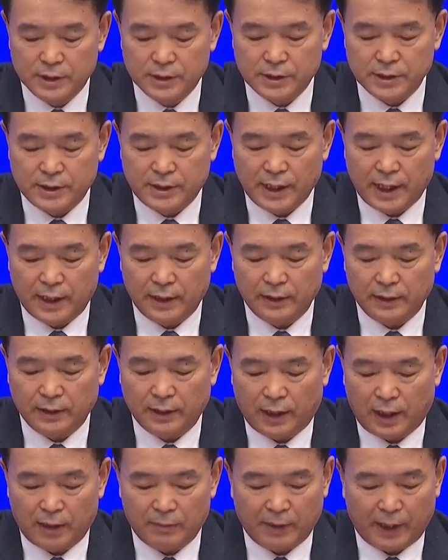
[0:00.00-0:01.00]
の会見
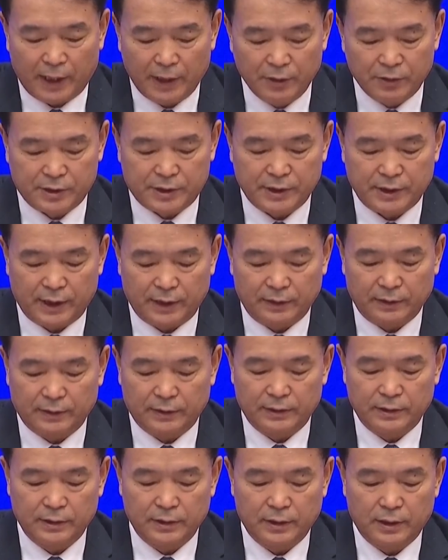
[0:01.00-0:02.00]
で、新型
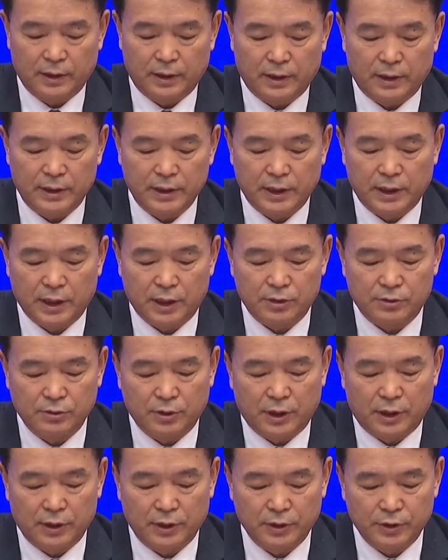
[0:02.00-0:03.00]
コロナウイルスに関
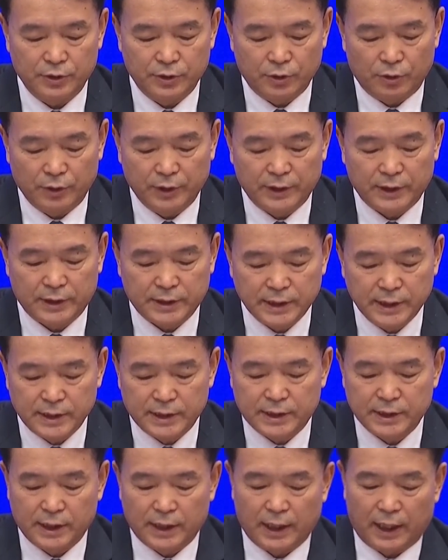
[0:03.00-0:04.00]
連する犯罪で
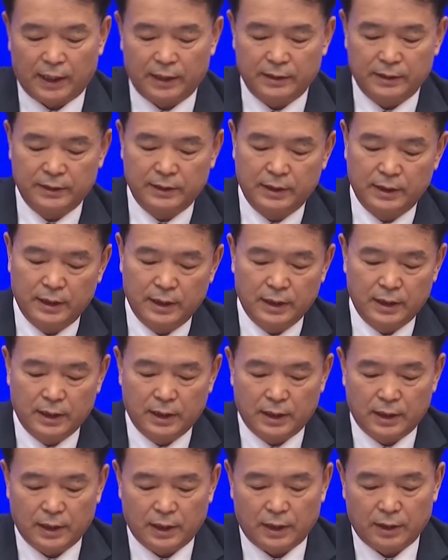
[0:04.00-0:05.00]
中国
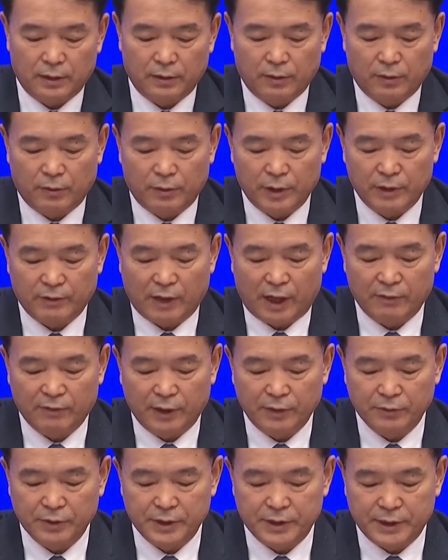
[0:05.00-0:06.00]
国内でこれ
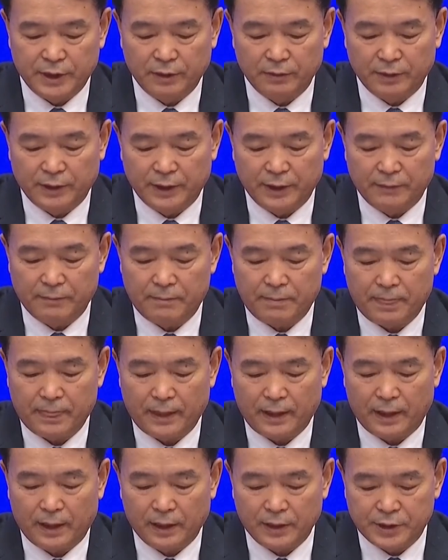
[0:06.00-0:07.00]
までによん
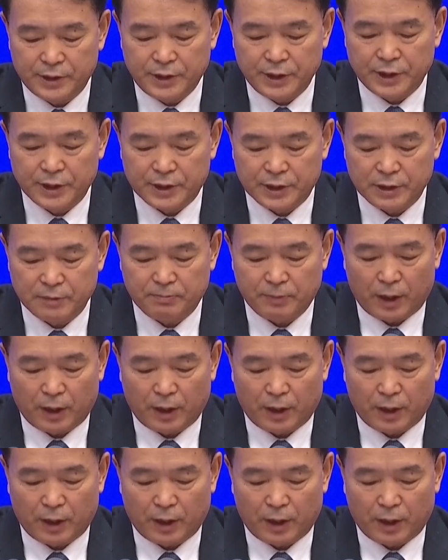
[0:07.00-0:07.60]
せんにひゃくろく